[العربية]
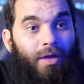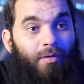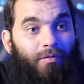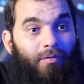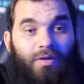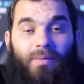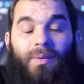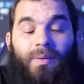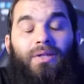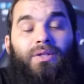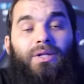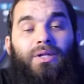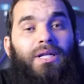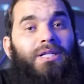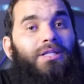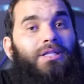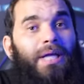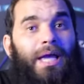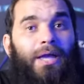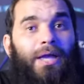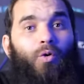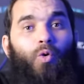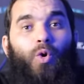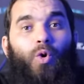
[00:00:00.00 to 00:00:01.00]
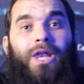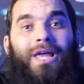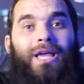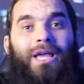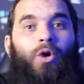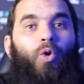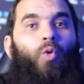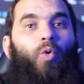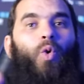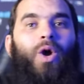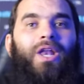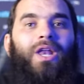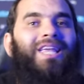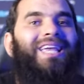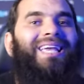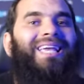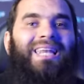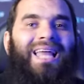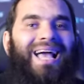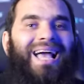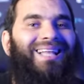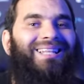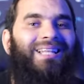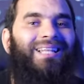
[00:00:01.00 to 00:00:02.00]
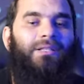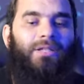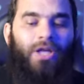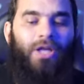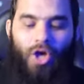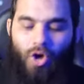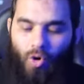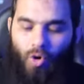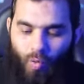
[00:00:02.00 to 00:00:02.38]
في بعض الناس هيقول لك هو ليه العدد